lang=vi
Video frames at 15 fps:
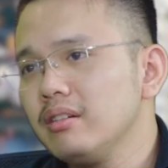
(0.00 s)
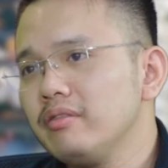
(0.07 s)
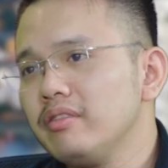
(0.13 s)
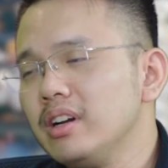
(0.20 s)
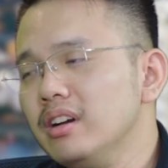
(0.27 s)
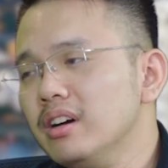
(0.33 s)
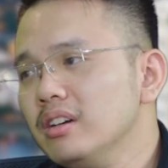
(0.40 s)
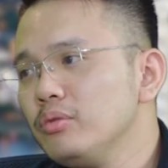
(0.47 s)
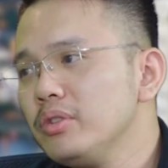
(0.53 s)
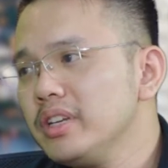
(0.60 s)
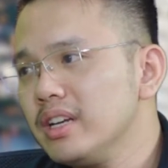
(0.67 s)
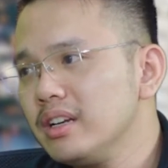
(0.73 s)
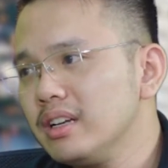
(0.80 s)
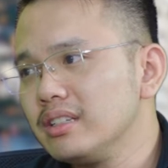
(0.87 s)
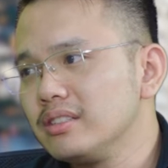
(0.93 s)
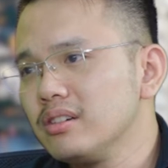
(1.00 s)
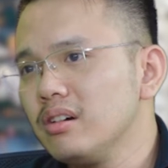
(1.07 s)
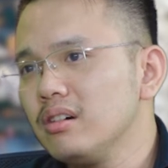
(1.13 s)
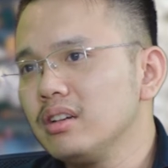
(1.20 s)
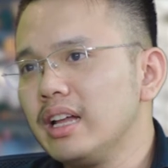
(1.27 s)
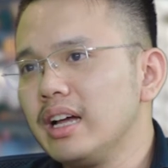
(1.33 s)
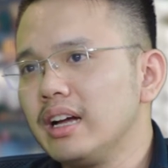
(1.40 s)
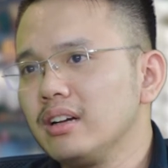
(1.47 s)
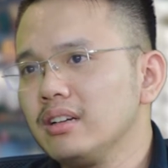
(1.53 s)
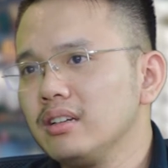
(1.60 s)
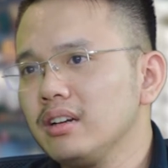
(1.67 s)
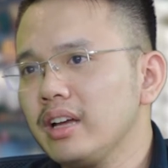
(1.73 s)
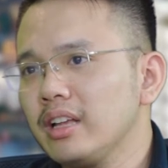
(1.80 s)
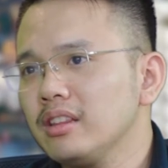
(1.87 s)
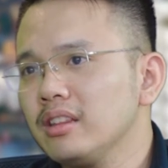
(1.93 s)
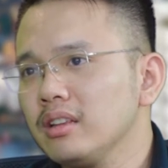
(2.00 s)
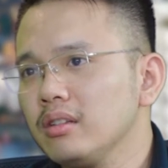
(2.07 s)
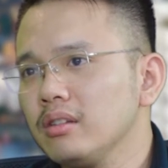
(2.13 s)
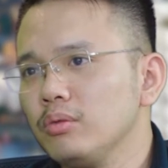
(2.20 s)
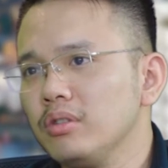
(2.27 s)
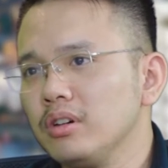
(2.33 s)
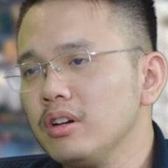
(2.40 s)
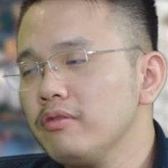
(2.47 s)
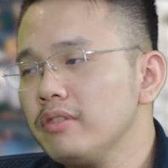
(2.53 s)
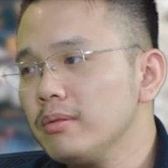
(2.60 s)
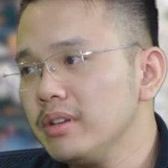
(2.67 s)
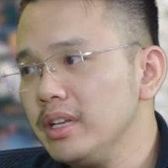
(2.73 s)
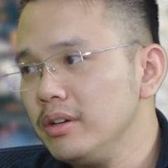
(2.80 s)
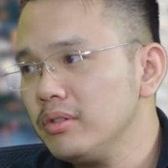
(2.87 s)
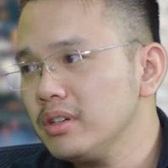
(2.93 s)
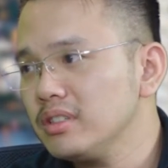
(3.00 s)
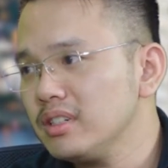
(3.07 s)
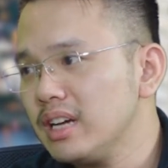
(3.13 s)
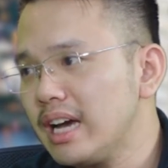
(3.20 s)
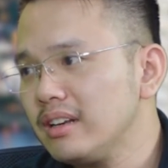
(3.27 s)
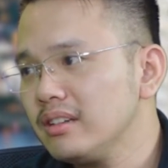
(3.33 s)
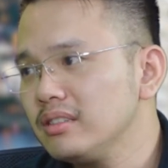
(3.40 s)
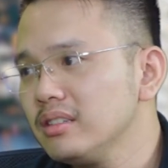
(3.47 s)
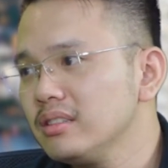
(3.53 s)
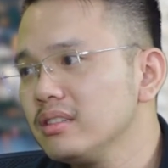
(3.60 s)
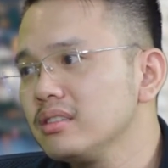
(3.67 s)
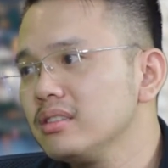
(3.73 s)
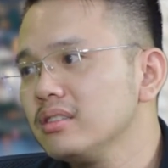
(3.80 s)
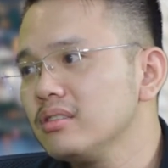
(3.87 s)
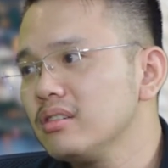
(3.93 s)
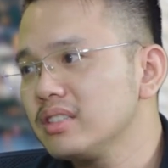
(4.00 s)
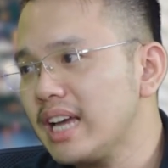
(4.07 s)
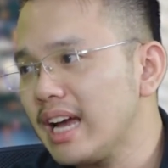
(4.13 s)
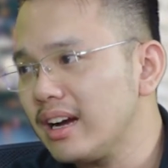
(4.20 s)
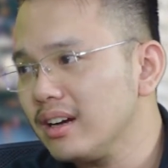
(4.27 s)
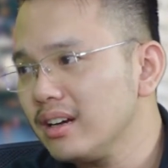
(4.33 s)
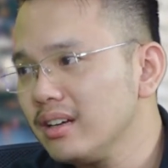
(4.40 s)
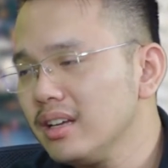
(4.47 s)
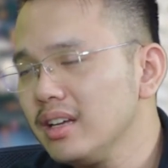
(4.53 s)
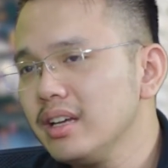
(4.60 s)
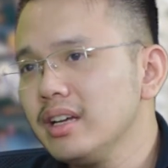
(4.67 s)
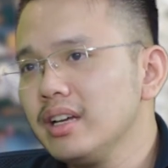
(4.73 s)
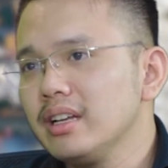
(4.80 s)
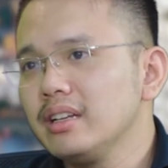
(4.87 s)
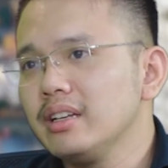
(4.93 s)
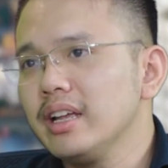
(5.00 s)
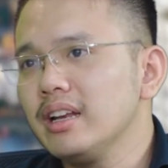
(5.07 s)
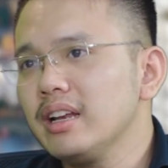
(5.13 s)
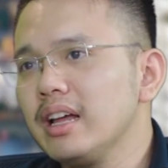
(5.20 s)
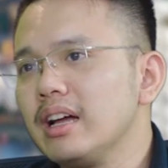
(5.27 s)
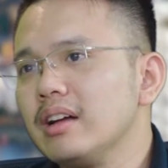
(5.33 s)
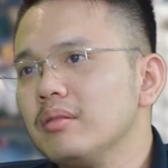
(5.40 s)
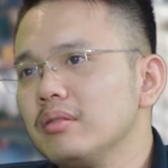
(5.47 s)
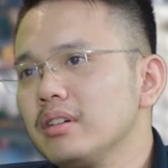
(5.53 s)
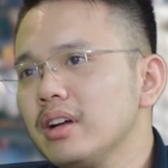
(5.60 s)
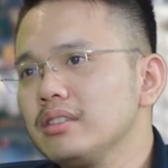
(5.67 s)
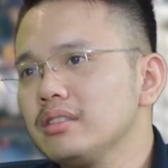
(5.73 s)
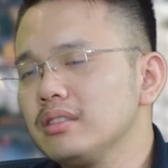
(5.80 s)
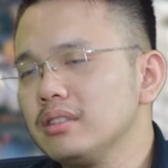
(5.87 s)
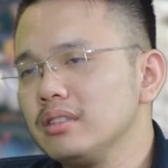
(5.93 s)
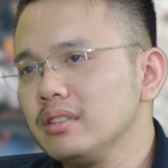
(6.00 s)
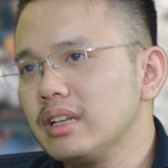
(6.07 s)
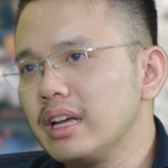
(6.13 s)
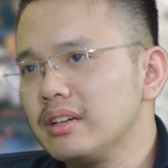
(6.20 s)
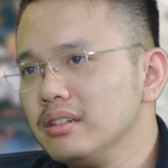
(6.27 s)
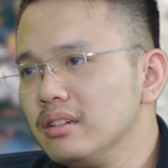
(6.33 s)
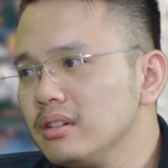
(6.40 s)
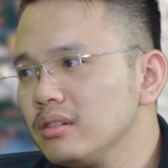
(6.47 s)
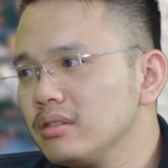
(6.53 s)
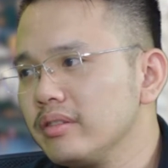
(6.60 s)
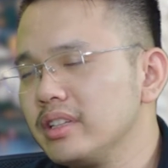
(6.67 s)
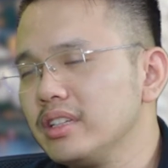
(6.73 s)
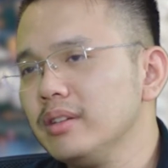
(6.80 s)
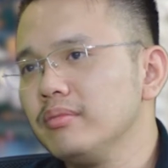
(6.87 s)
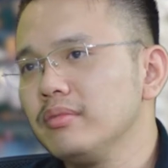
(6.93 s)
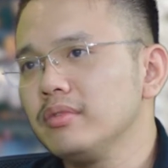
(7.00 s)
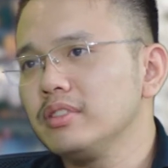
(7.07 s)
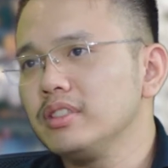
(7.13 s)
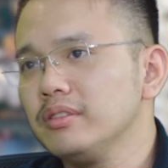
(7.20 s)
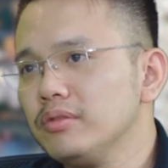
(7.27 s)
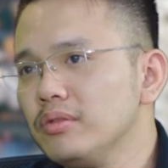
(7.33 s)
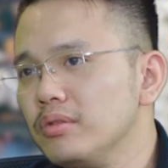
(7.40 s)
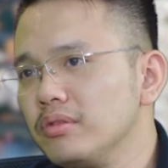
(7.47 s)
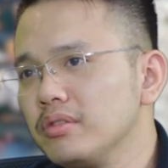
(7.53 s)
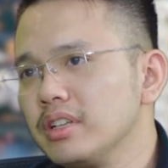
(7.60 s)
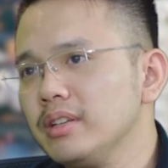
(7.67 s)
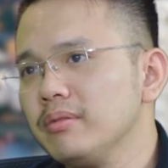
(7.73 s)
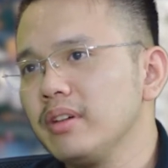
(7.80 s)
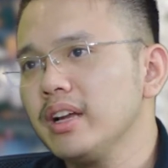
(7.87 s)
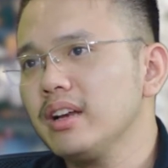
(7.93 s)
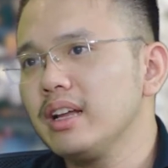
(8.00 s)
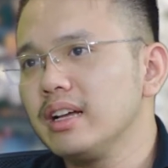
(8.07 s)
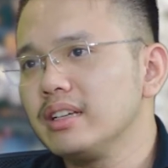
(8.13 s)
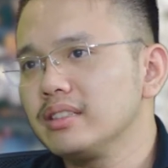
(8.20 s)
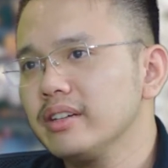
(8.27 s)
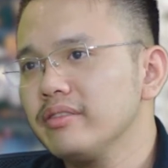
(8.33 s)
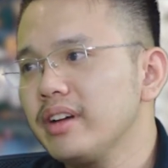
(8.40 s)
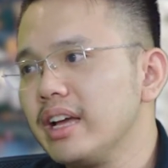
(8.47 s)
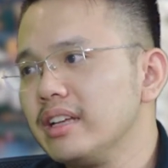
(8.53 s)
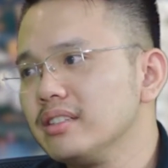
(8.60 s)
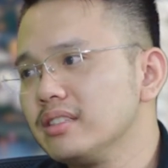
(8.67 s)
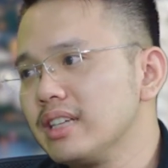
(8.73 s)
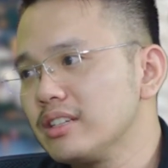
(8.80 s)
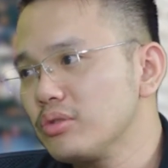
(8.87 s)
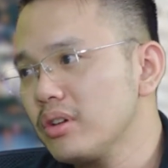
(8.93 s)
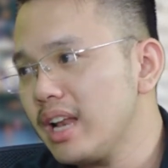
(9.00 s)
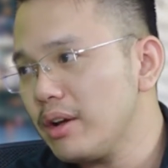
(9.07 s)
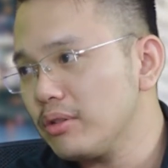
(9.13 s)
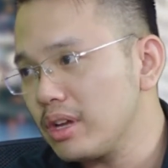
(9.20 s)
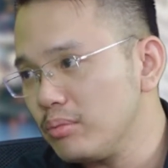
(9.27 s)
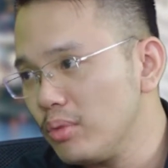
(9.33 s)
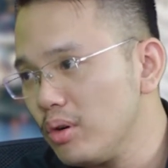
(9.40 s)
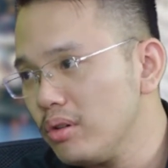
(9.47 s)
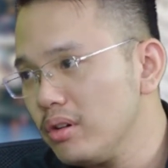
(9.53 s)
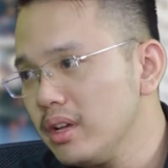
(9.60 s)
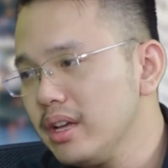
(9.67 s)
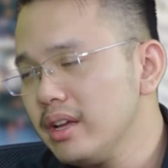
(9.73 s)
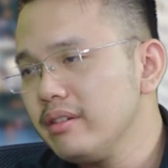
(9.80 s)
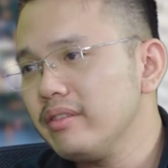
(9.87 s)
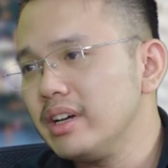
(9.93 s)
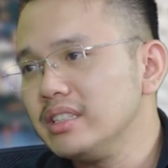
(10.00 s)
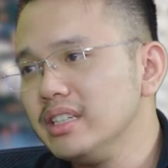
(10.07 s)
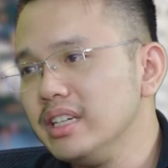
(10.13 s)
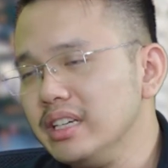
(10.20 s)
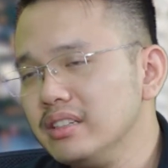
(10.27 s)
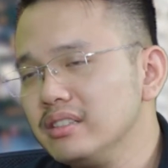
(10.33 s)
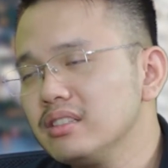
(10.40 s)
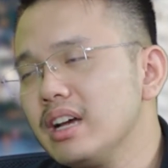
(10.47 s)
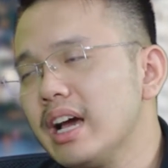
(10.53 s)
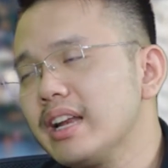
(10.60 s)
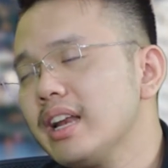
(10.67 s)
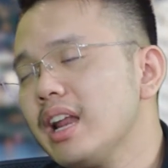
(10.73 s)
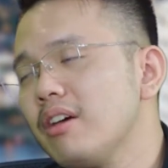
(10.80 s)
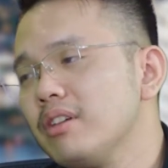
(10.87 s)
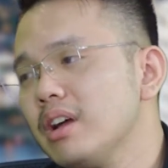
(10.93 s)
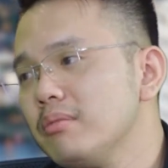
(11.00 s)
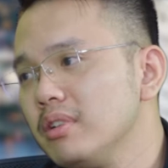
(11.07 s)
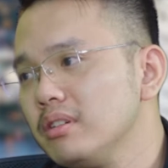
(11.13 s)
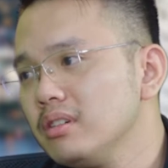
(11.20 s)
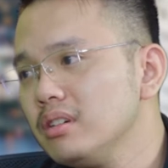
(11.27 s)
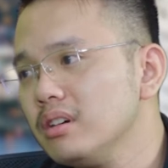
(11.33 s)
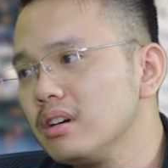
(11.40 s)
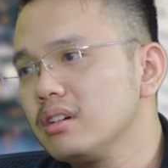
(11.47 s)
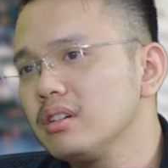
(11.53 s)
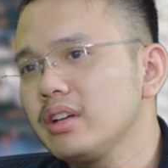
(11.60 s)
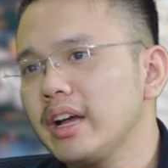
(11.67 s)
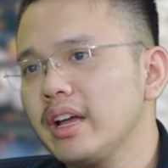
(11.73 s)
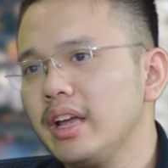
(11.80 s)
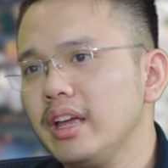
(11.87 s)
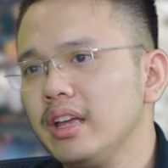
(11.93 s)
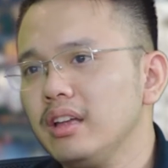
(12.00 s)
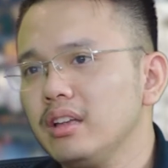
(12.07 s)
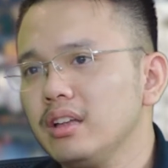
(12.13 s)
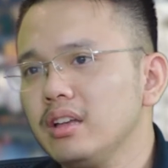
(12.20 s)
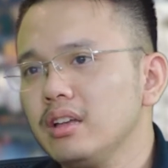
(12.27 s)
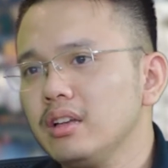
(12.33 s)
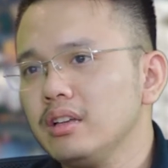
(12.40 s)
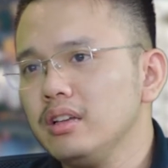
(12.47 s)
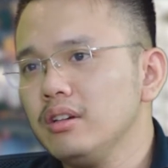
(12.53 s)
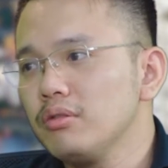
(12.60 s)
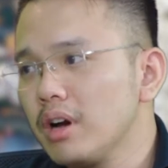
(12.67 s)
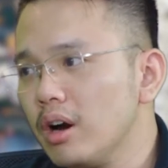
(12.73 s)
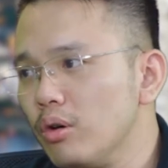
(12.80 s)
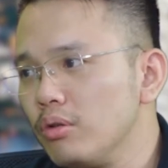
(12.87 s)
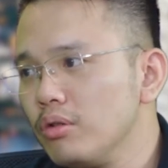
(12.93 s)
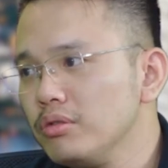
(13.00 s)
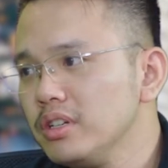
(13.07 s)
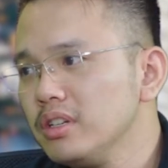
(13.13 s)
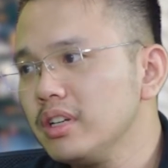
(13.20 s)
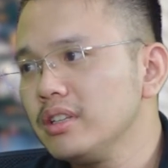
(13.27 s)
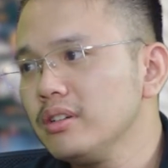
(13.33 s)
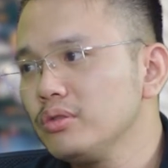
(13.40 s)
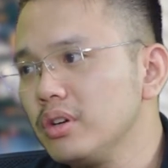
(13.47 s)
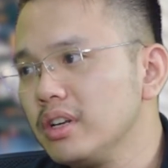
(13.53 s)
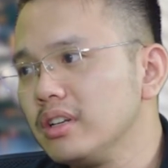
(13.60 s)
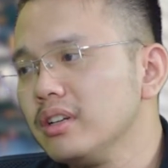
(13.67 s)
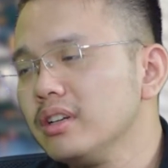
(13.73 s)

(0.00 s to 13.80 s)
Phần lớn nguyên nhân là do là cái nguồn gốc pháp lý của các dự án chưa thực sự rõ ràng. Nên là nhà nước phải chính phủ tìm cách là sẽ phải rà soát lại toàn bộ, và chỉ những dự án nào đáp ứng được cái yêu cầu cũng như là tiêu chuẩn